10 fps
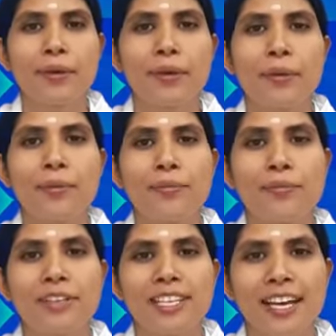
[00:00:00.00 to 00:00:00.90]
ஓம்
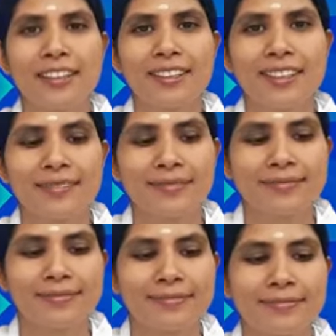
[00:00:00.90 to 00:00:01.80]
சாந்தி
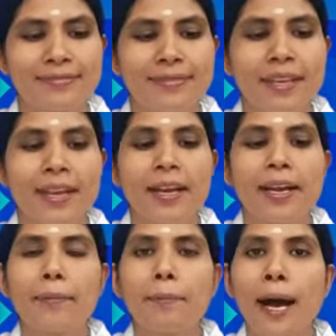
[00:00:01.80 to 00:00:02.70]

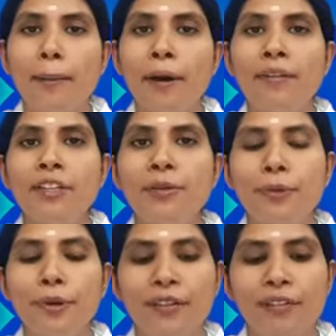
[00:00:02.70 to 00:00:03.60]
பாபா வந்து
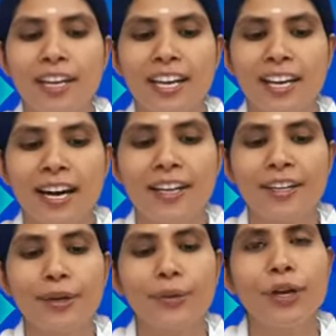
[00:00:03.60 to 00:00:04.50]
புரிய வைக்கிறார்
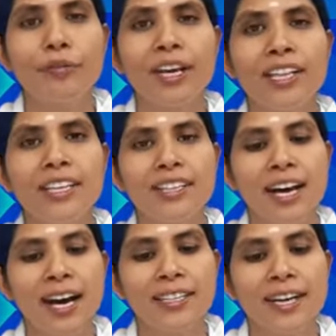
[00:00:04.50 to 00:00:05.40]
கூடவே இந்த
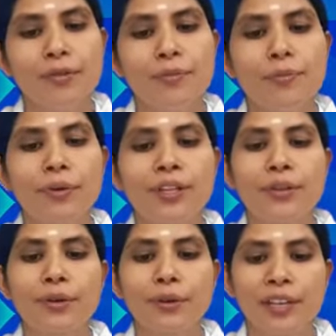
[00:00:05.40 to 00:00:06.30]
தாதாவும்
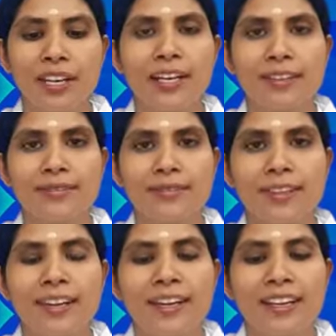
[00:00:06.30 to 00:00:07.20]
புரிந்து கொள்கிறார்
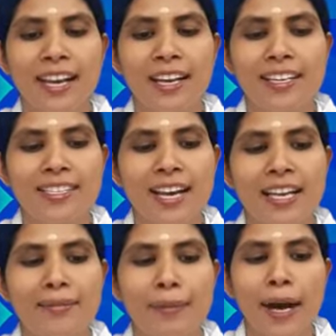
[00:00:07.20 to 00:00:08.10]

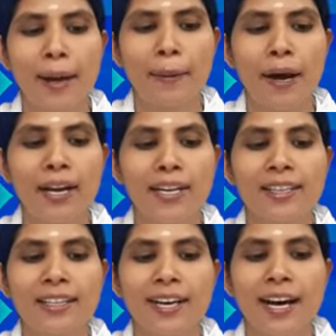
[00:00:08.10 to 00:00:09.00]
ஏனென்றால் பாபா
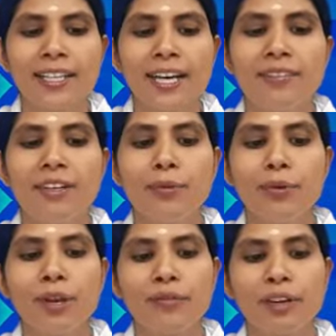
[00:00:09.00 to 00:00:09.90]
இந்த தாதாவின்
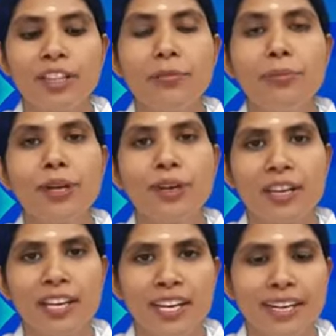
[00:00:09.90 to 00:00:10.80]
மூலம் வந்து புரிய
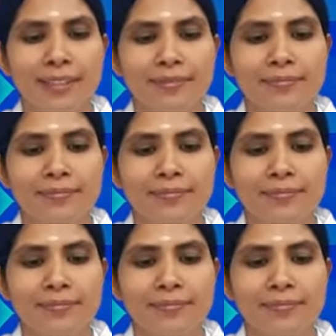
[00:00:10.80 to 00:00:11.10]
வைக்கிறார்